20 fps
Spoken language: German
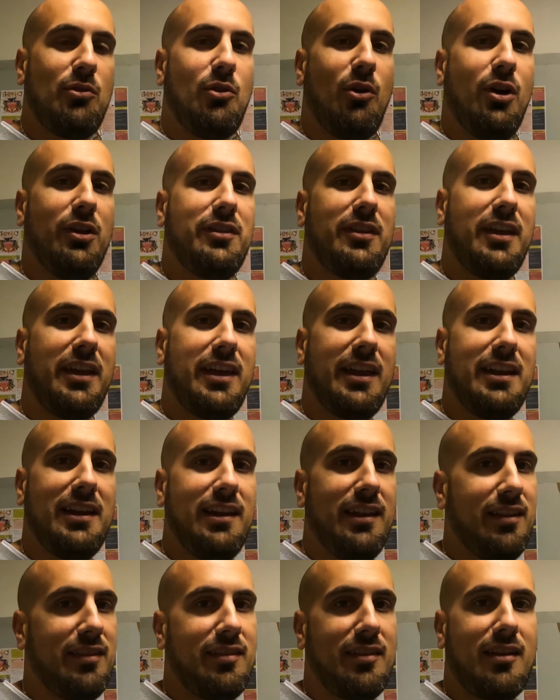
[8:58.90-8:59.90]
Leute
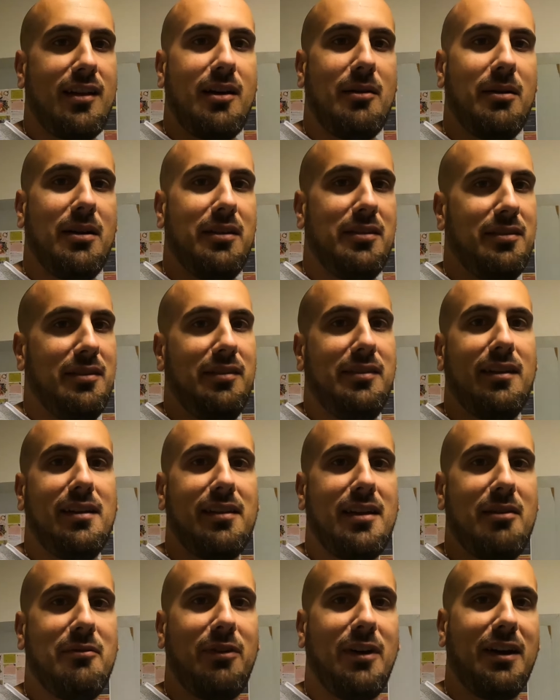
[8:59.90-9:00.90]
kennenlernst. Aber es sind halt
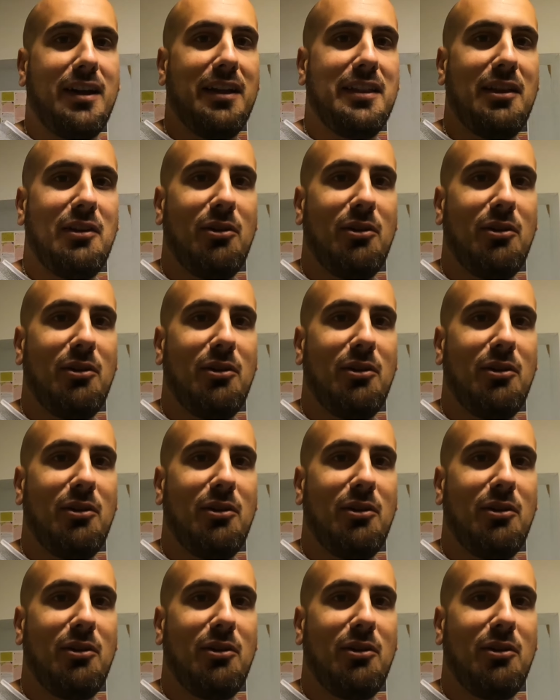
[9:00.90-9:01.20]
einfach keine